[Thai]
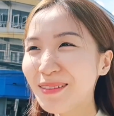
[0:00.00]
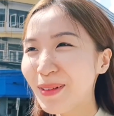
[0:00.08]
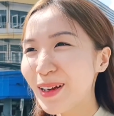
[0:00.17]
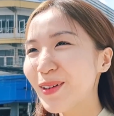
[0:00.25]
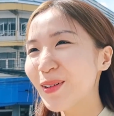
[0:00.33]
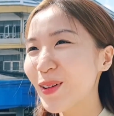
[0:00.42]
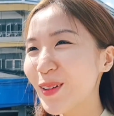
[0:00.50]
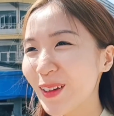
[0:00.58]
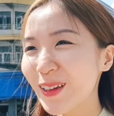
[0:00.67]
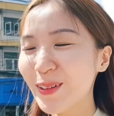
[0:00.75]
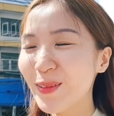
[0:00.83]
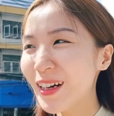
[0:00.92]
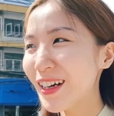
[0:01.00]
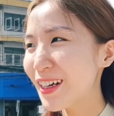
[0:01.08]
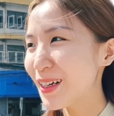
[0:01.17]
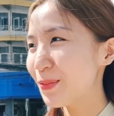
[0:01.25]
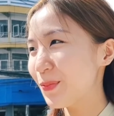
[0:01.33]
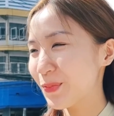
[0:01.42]
ทำไมทุกคนจะคิดว่า
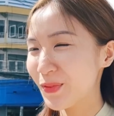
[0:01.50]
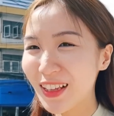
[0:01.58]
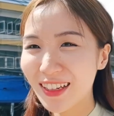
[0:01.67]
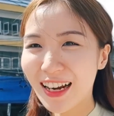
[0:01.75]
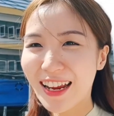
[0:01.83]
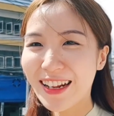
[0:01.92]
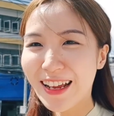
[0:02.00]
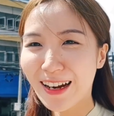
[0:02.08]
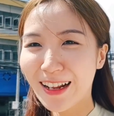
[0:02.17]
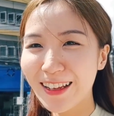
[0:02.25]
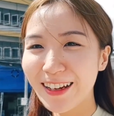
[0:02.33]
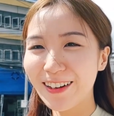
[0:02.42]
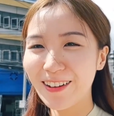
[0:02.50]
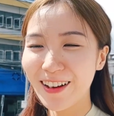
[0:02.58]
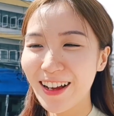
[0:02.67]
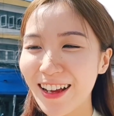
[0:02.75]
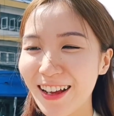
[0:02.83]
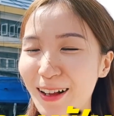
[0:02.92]
ในนี่อะไรเยอะนะ
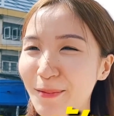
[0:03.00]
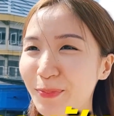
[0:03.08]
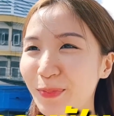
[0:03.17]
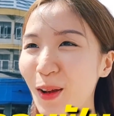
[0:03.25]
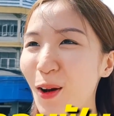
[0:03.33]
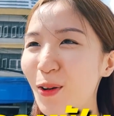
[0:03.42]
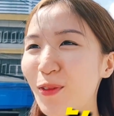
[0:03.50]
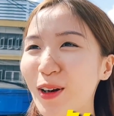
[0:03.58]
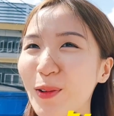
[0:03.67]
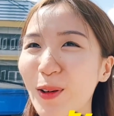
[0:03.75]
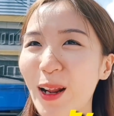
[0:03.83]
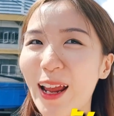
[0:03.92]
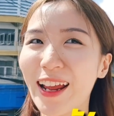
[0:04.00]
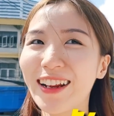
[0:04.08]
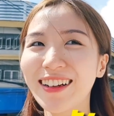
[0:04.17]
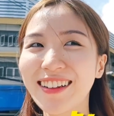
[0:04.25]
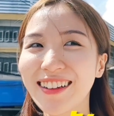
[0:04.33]
แค่ขอดฟันคุดเอง